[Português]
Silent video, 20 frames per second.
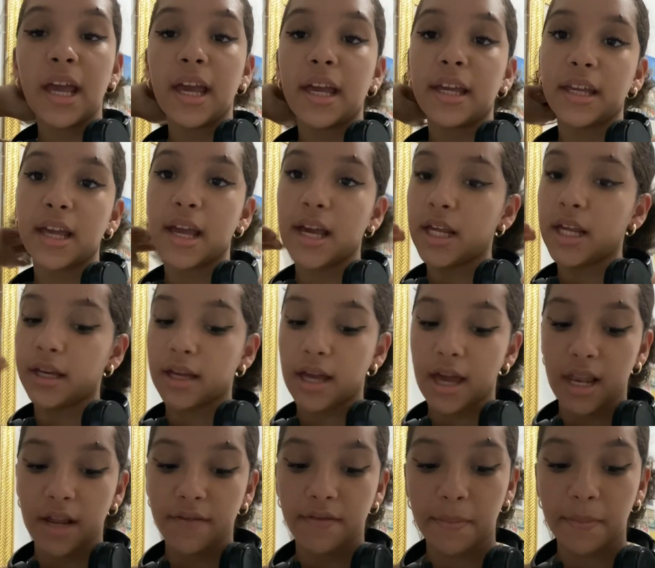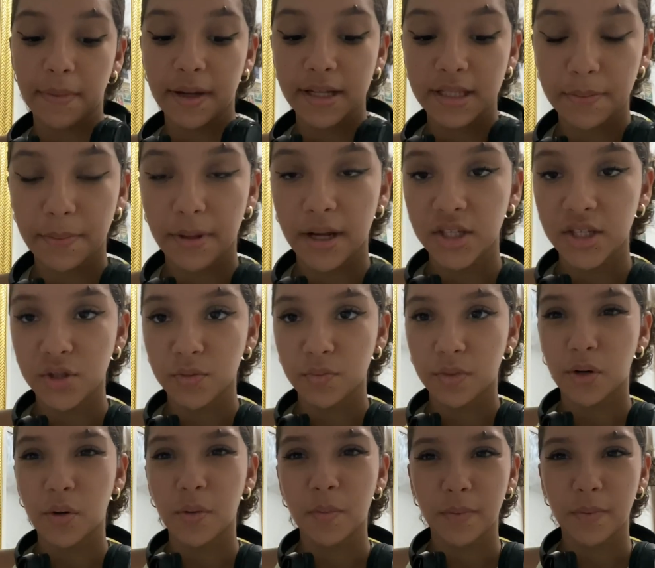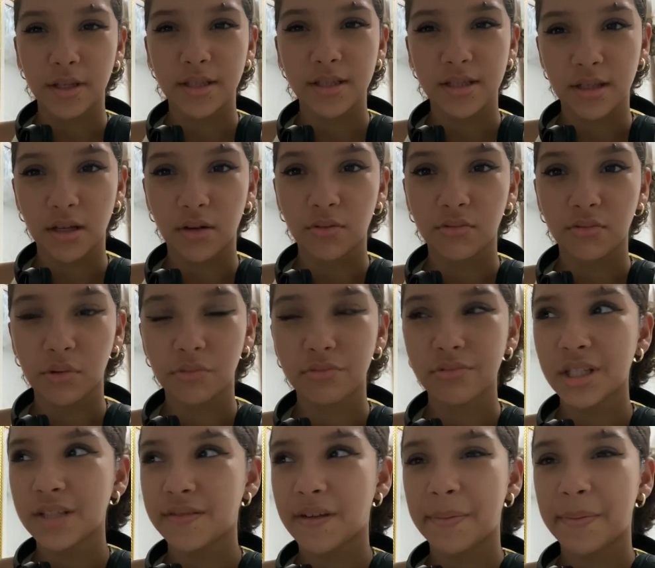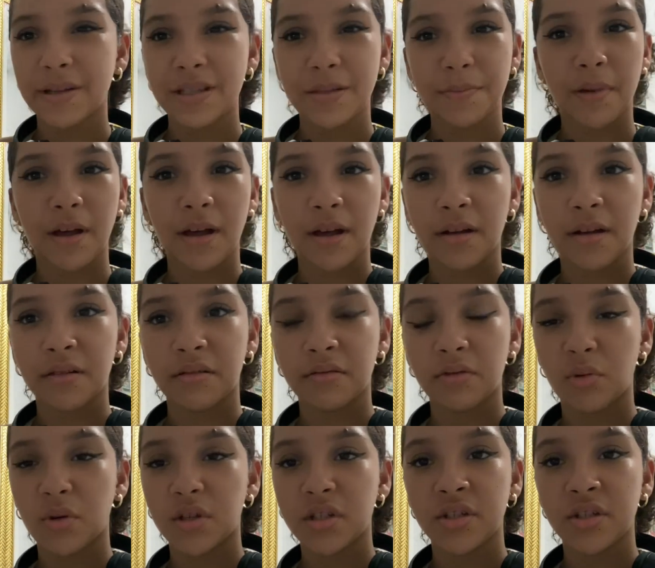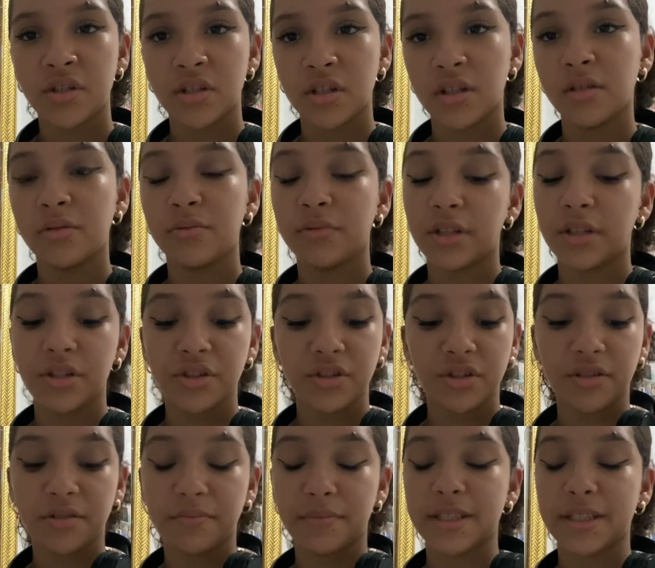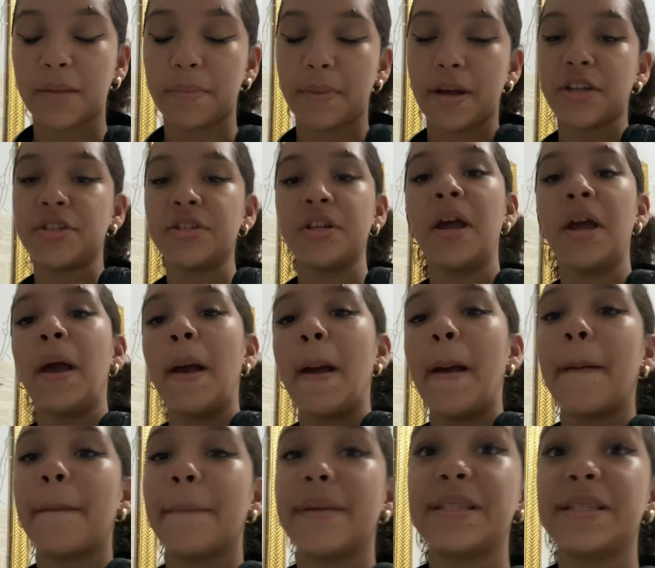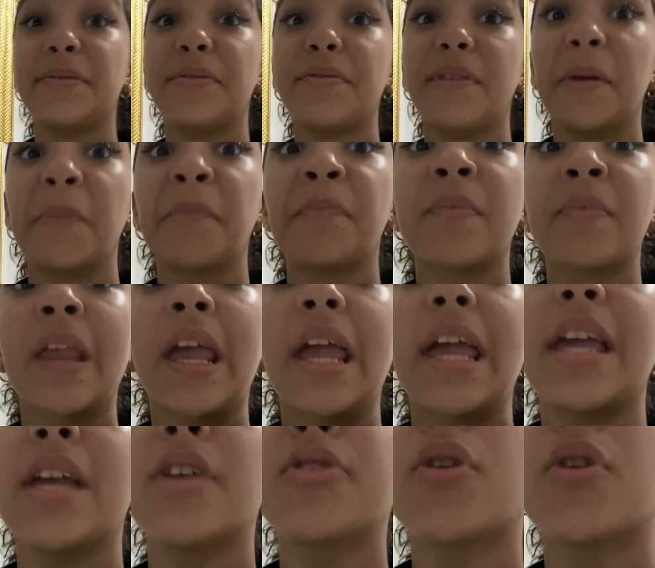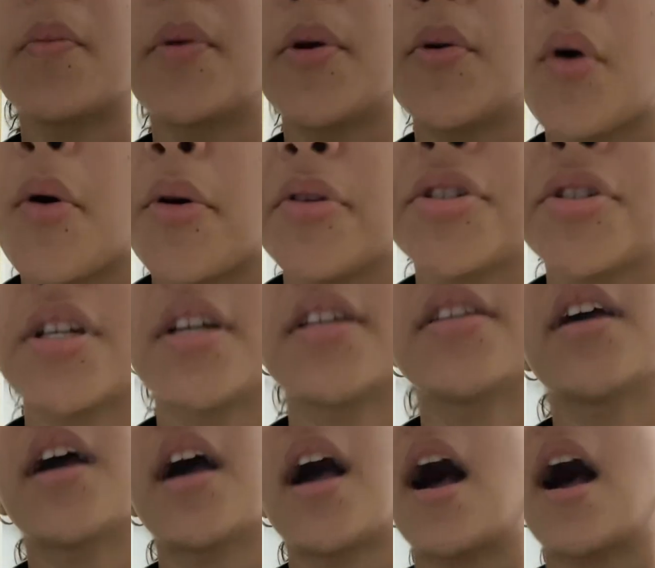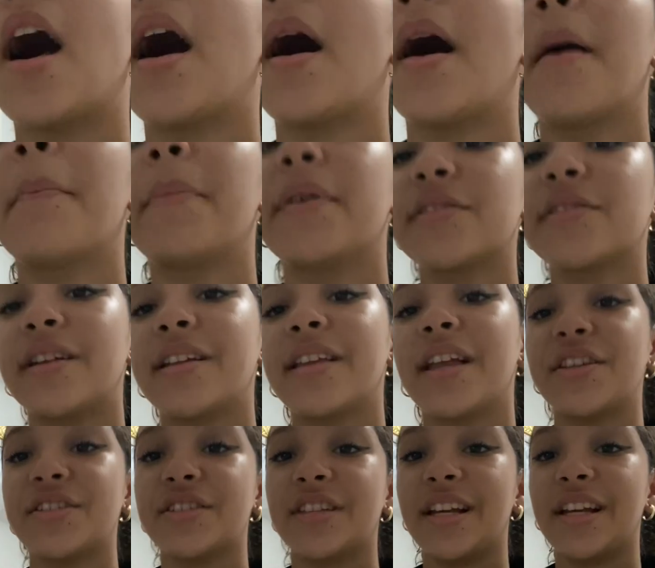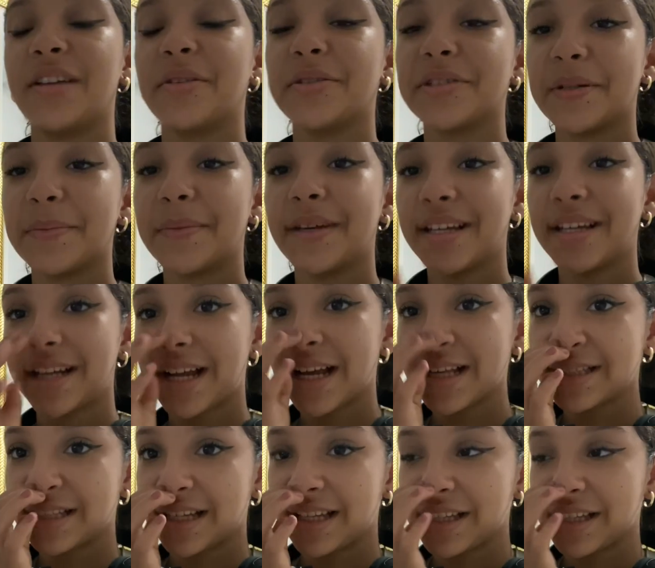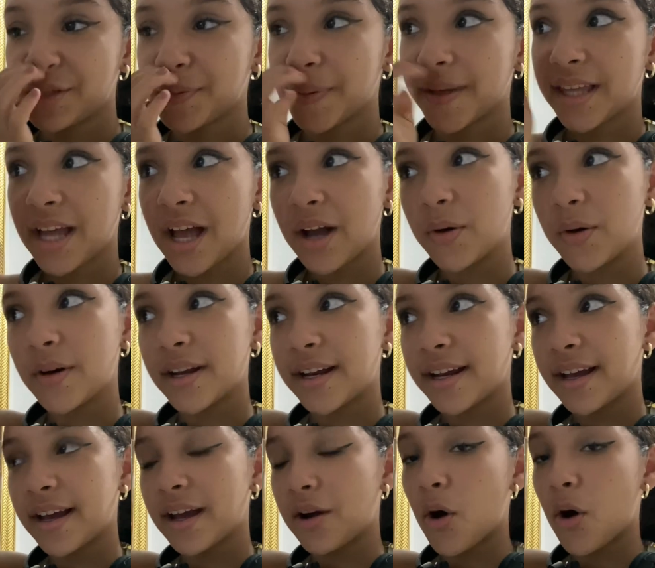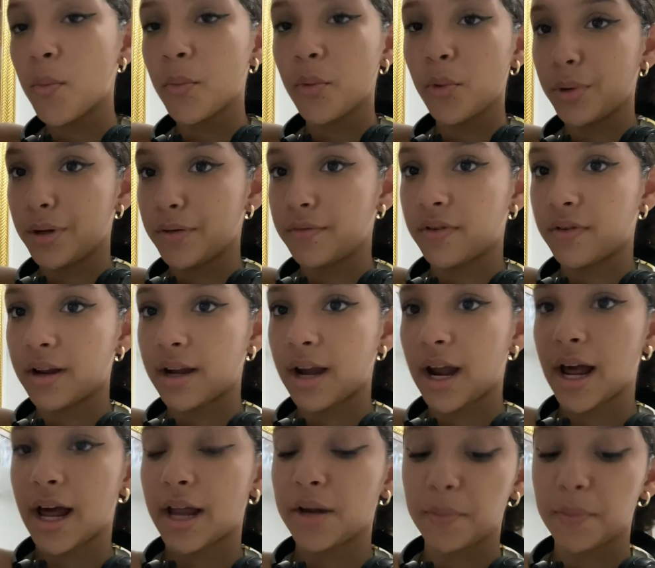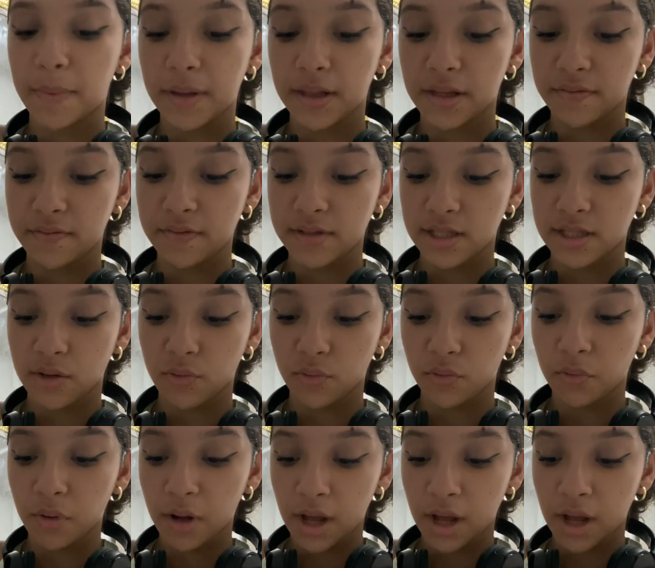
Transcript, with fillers: E aí ela vai participar de uma competição, eu não sei se vai participar ou assistir, não entendi nessa parte, mas enfim. E sobre o Ocean, a personalidade dele eu achei bem engraçada, tipo, até agora, como o livro é narrado pela visão